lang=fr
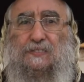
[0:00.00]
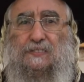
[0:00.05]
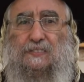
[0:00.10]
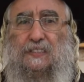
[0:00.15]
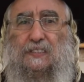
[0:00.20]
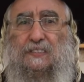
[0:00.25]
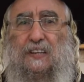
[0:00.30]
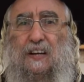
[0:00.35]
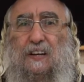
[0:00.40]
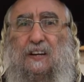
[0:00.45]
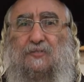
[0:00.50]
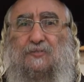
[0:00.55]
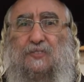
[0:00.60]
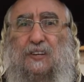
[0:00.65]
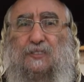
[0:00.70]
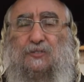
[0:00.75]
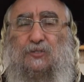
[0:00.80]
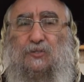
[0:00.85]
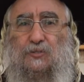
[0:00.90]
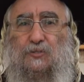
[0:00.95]
Ça sera la
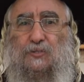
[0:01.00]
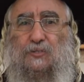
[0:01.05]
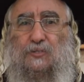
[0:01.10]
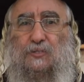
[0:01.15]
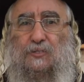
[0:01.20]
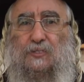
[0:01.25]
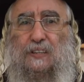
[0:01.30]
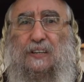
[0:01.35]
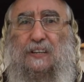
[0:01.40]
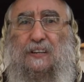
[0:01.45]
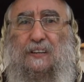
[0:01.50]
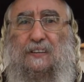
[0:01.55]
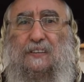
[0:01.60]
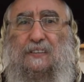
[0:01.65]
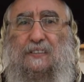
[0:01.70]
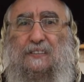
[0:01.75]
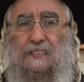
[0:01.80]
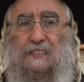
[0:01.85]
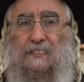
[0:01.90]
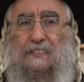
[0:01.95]
fin de,
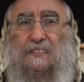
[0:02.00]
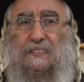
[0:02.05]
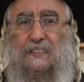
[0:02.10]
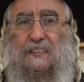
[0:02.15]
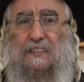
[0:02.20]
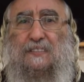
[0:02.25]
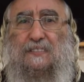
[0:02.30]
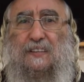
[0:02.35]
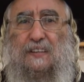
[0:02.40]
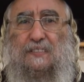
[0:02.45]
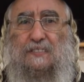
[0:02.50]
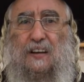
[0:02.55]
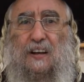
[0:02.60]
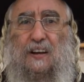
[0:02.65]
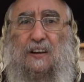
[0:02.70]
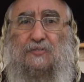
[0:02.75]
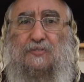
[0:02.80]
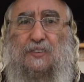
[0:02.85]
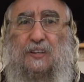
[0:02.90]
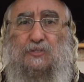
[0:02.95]
ça, ça sera
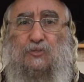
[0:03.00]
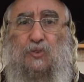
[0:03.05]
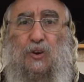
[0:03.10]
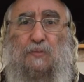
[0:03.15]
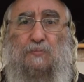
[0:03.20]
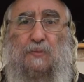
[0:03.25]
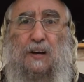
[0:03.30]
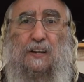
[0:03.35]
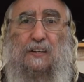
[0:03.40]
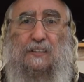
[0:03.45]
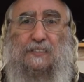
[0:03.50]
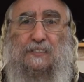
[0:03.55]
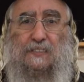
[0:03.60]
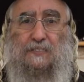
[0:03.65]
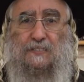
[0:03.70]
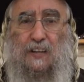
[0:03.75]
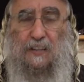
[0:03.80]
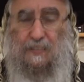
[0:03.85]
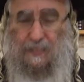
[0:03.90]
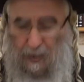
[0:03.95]
la fin de Amalek. Ça
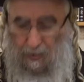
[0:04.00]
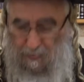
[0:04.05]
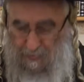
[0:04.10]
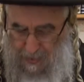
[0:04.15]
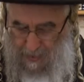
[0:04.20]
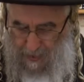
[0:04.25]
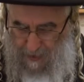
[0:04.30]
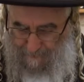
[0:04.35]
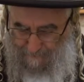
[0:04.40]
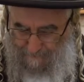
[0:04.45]
sera terminé.